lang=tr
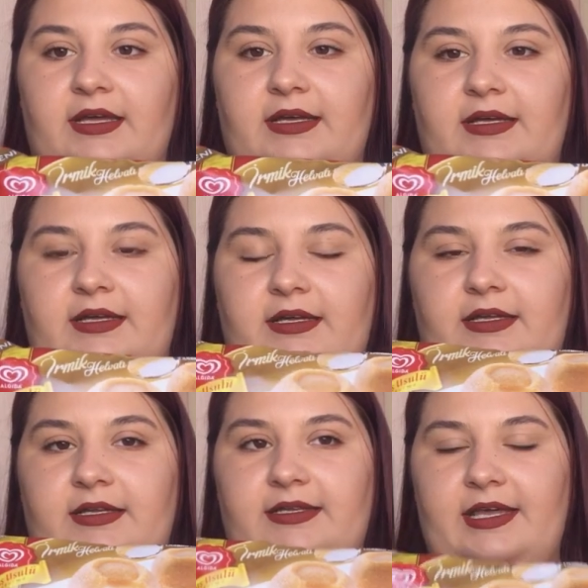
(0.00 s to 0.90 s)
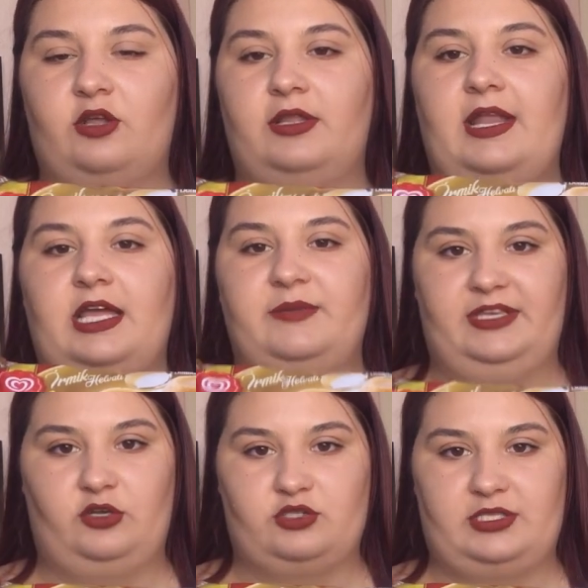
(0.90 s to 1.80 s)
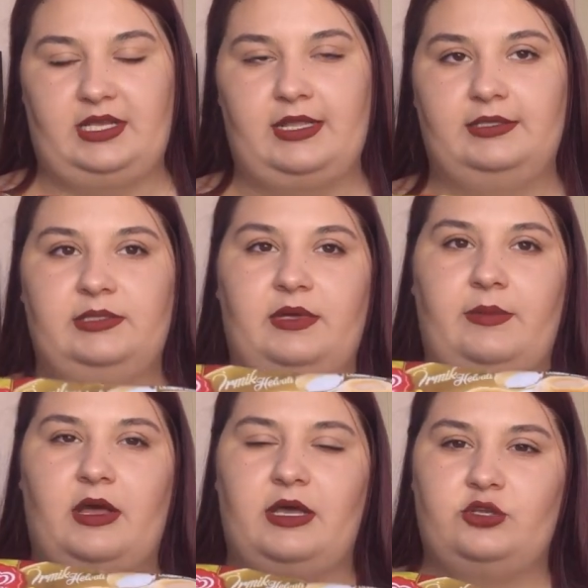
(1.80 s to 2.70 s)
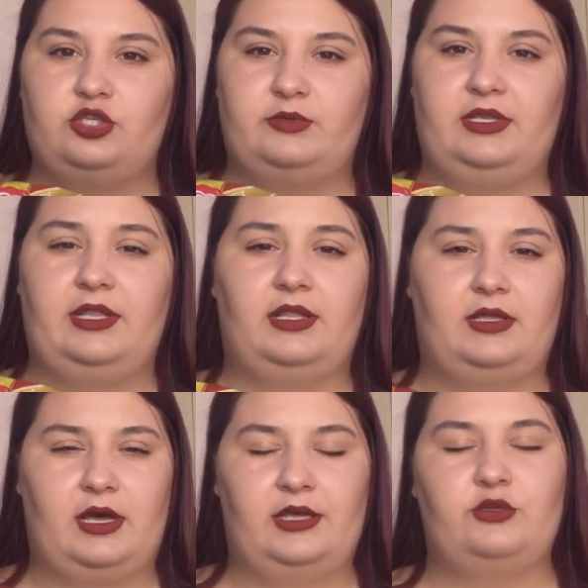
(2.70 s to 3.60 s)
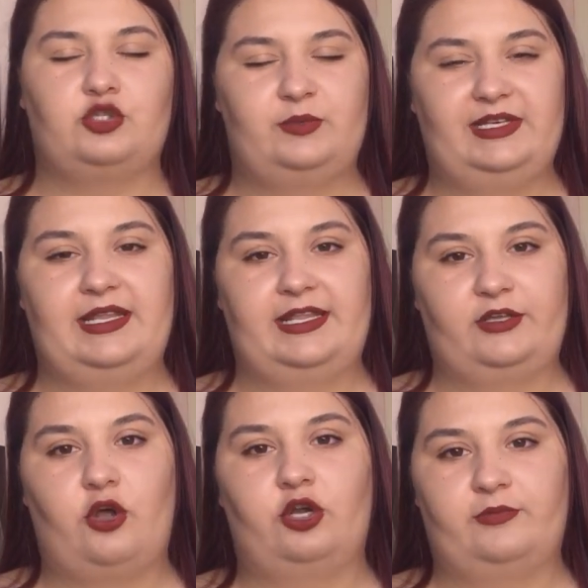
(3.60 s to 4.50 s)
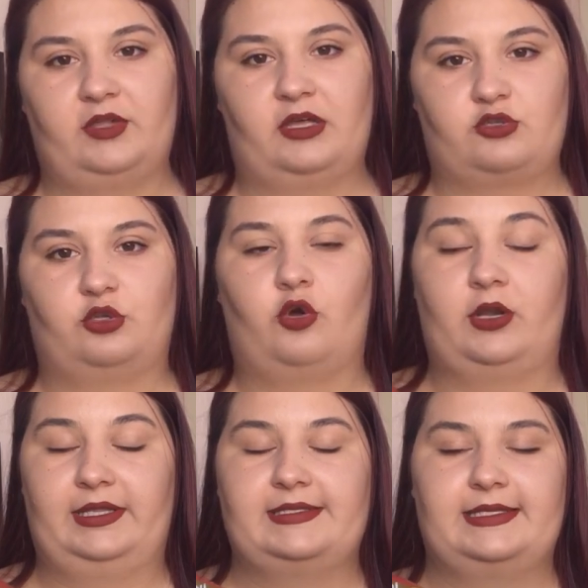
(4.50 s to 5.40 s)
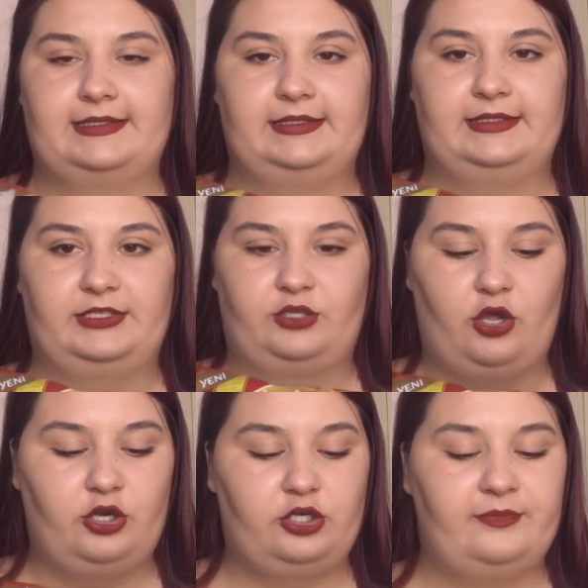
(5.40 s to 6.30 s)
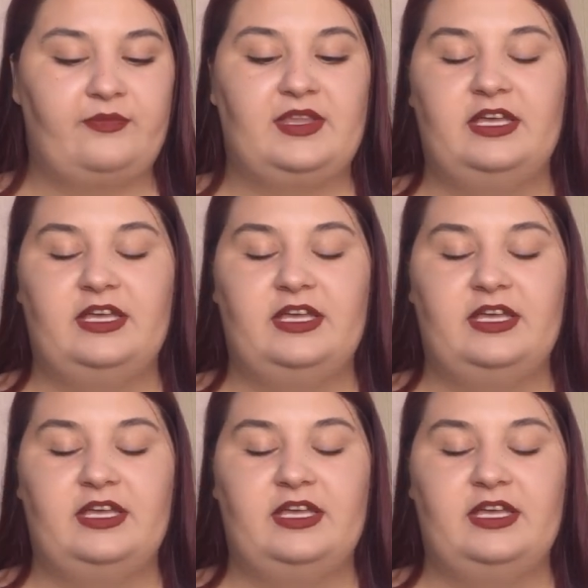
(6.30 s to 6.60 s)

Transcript: Ee, yer olarak Migros'tan aldım ama A101'de, A101'de de gördüm daha sonra orada da satıldığını gördüm.